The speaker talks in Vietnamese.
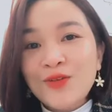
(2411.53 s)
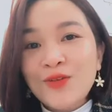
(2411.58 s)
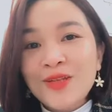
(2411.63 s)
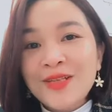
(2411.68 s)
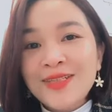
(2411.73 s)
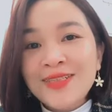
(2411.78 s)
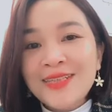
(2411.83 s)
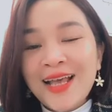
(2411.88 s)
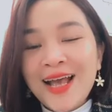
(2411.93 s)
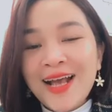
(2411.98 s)

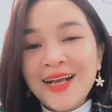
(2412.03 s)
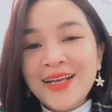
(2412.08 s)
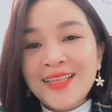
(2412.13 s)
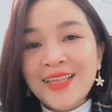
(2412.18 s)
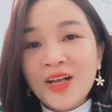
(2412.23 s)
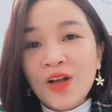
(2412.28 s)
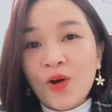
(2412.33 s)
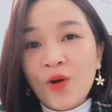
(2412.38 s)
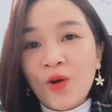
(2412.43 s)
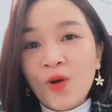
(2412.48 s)
được các
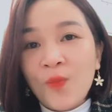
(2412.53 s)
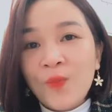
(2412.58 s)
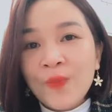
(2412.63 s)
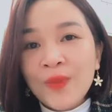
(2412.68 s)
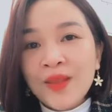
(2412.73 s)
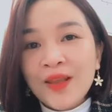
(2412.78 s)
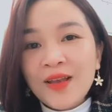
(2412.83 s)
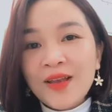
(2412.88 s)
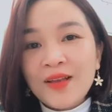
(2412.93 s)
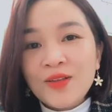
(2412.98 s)
cái chuyên
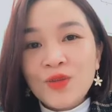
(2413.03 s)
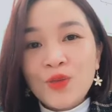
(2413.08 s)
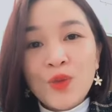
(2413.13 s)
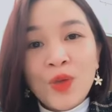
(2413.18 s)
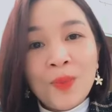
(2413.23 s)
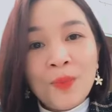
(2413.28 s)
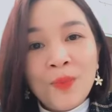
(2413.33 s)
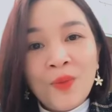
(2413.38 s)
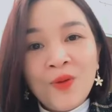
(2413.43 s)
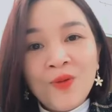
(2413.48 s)
gia người ta
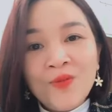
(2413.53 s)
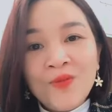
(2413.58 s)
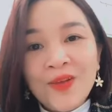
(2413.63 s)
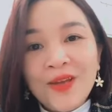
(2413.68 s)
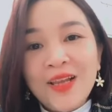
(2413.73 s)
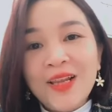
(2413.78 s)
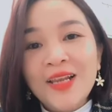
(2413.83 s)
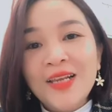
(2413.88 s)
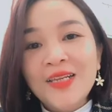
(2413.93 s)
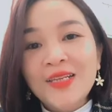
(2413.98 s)
có
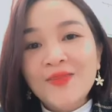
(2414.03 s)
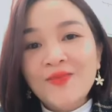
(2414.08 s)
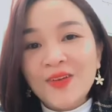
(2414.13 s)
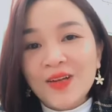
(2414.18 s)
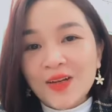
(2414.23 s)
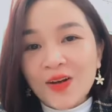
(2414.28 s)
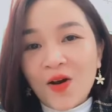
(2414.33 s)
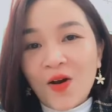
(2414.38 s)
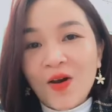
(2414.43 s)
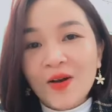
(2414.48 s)
chuyên
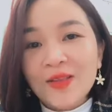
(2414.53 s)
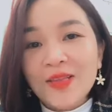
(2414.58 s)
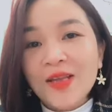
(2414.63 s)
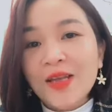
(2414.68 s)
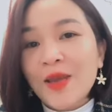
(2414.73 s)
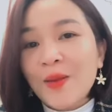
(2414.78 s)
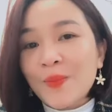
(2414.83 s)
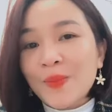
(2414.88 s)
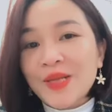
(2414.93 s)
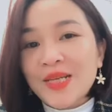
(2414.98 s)
môn về
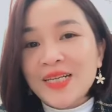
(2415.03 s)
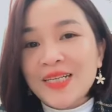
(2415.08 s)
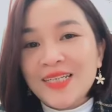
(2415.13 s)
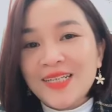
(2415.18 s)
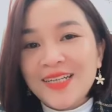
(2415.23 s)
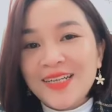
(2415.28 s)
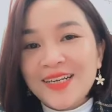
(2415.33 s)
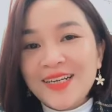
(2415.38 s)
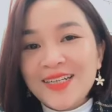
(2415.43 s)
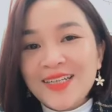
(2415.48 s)
lĩnh vực đó
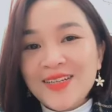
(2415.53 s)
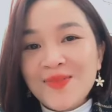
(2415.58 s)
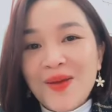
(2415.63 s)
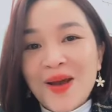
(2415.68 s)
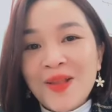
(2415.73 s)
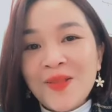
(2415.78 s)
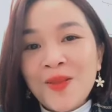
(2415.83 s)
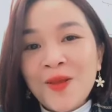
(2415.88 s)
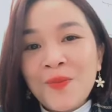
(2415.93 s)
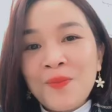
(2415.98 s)
người ta kiểm
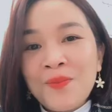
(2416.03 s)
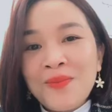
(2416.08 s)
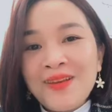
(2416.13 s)
định,